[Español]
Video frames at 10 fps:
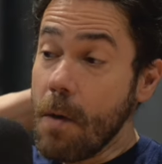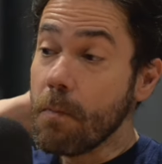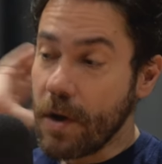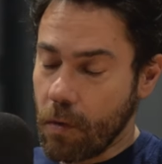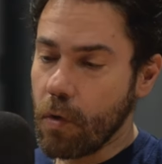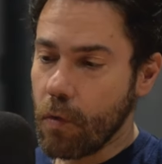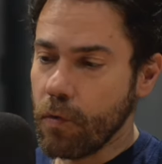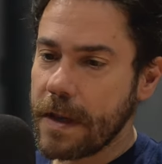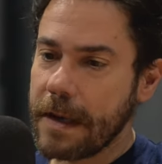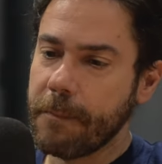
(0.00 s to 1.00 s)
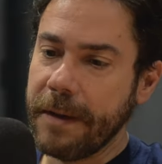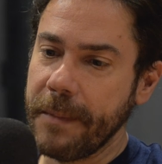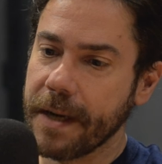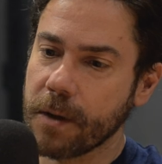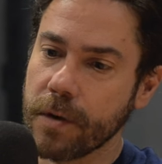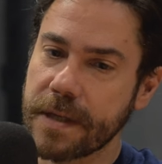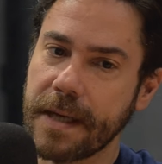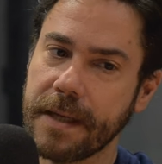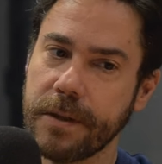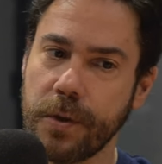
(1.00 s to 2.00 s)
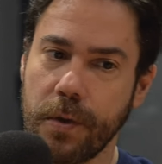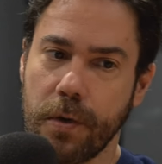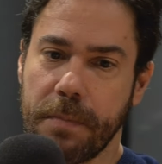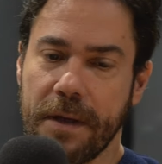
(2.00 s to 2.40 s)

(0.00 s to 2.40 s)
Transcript: Bueno, una de las primeras cosas que yo